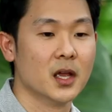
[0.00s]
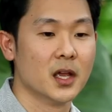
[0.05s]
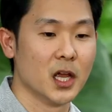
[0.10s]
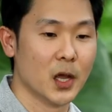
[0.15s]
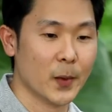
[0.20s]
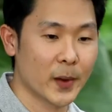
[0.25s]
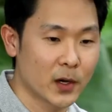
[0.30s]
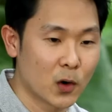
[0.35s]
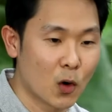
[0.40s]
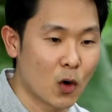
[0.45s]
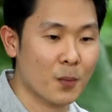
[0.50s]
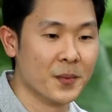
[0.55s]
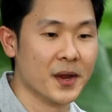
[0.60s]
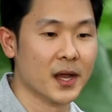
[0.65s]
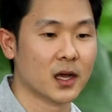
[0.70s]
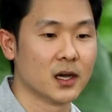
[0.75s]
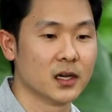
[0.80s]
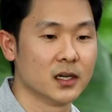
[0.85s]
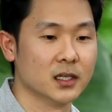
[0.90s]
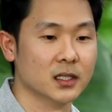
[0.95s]
เพเวทโฮมเนี่
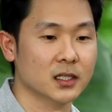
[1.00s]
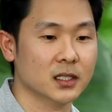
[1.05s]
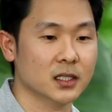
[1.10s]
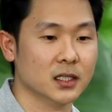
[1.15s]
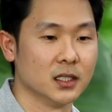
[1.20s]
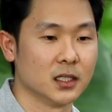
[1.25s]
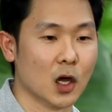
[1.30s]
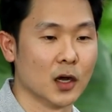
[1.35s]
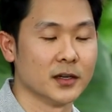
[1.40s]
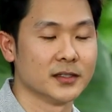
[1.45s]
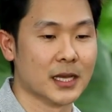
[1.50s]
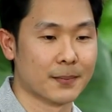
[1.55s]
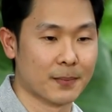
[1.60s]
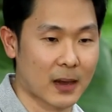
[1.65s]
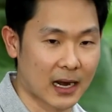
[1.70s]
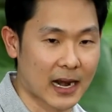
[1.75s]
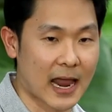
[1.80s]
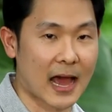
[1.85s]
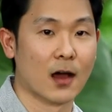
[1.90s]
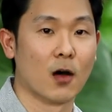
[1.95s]
ยก็คือคอนเซปต์
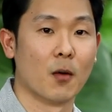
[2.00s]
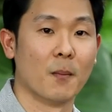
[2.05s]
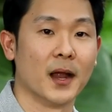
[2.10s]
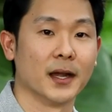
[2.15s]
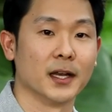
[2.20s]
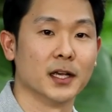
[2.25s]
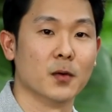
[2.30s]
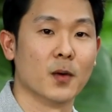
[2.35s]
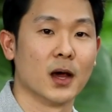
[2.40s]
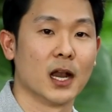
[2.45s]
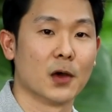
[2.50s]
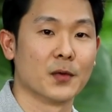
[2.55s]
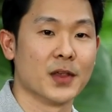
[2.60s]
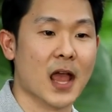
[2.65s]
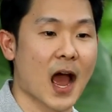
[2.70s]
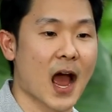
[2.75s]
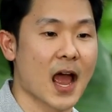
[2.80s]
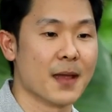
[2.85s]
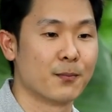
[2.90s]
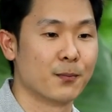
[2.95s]
หลักๆของมัน คือว่าเราอ
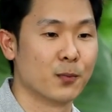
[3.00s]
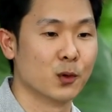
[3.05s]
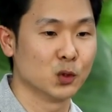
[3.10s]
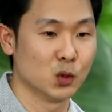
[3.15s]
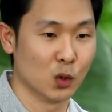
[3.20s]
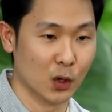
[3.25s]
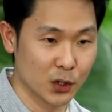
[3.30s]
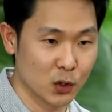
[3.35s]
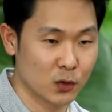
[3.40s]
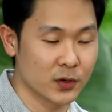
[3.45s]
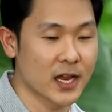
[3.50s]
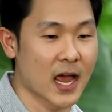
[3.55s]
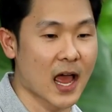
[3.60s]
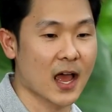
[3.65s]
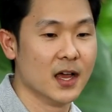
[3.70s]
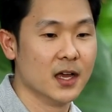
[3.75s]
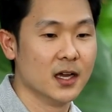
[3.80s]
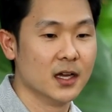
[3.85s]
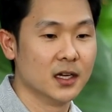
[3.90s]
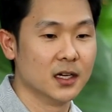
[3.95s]
ยากให้ผู้สูงอายุเนี่ย
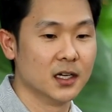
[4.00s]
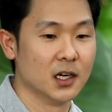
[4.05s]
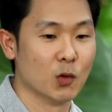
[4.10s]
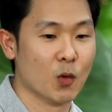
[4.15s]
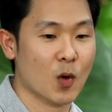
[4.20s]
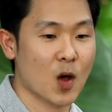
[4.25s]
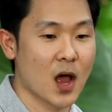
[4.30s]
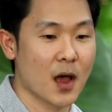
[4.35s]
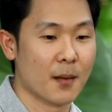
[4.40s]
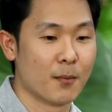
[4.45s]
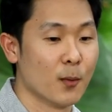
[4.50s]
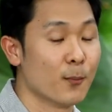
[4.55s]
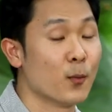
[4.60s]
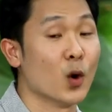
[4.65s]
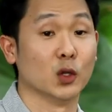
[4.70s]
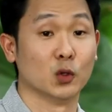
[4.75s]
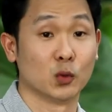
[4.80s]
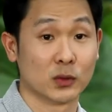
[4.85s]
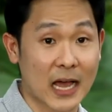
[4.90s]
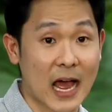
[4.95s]
หรือว่าผู้ป่
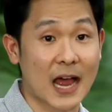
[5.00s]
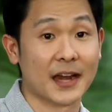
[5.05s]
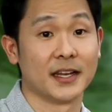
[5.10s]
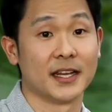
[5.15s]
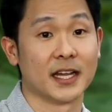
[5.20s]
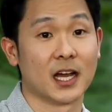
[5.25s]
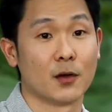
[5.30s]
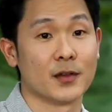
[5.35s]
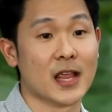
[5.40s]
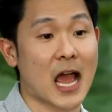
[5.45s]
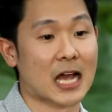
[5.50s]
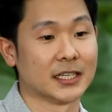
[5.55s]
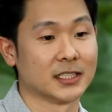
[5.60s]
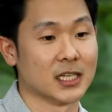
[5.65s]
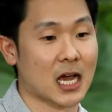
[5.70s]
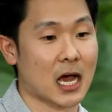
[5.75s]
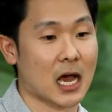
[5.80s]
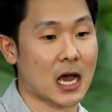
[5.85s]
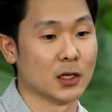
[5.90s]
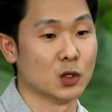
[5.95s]
วยทุกท่านที่เขาอยาก
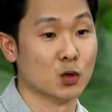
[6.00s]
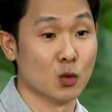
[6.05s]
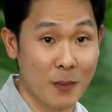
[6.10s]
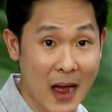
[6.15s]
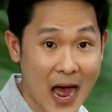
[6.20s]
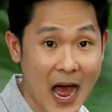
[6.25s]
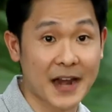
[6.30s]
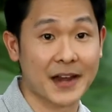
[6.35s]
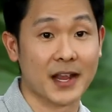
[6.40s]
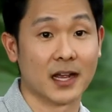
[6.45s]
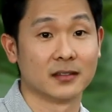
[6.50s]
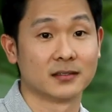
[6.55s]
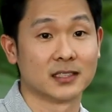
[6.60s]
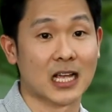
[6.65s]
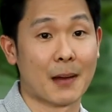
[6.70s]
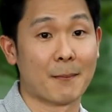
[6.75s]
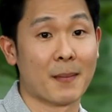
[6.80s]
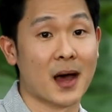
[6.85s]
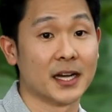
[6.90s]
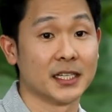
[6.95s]
จะอยู่บ้านเนี่ย
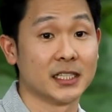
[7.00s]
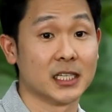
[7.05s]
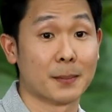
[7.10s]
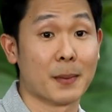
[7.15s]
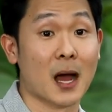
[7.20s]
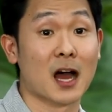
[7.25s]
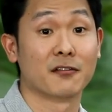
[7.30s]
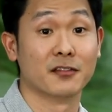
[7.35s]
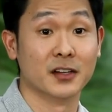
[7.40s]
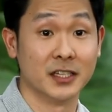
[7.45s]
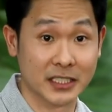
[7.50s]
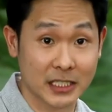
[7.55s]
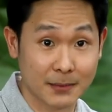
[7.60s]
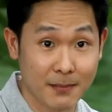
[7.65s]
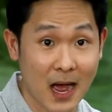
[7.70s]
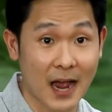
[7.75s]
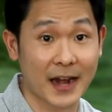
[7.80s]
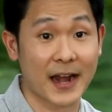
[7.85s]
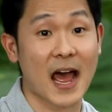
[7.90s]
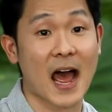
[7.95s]
สามารถที่จะพักฟื้นที่
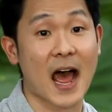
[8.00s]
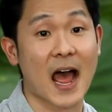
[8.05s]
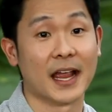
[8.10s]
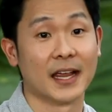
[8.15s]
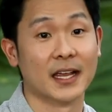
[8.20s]
บ้านได้